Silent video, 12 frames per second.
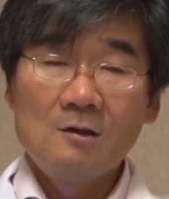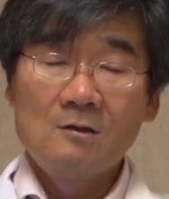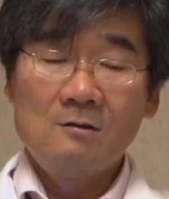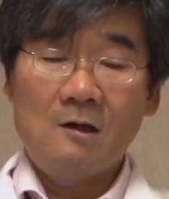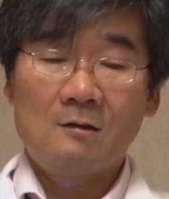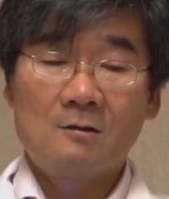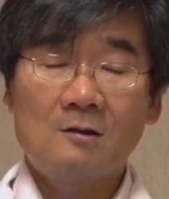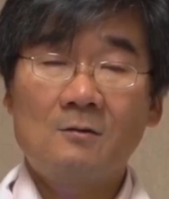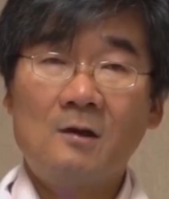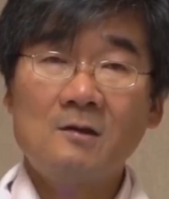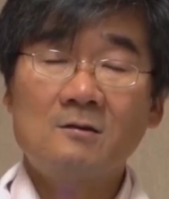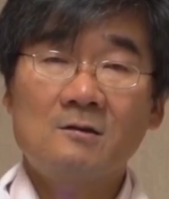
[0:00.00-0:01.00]
이러한 어떤
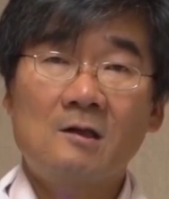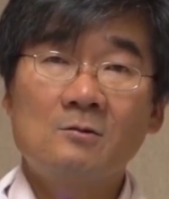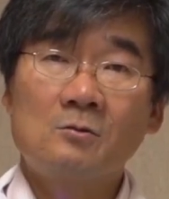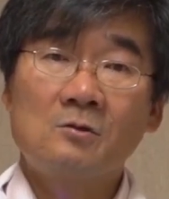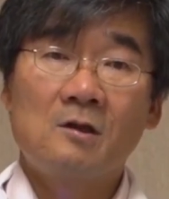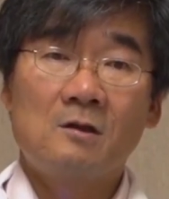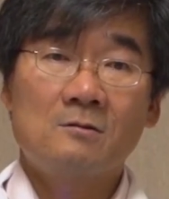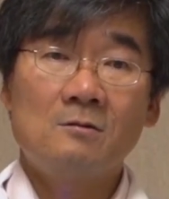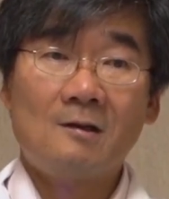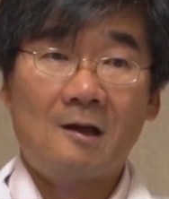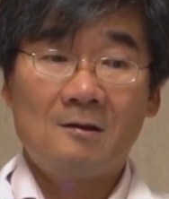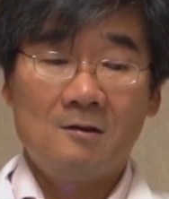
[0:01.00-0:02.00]
활성산소로
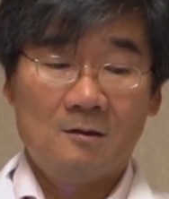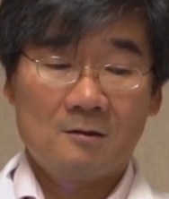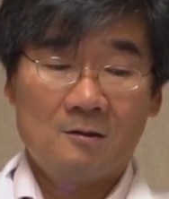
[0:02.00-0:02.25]
인해서도 간,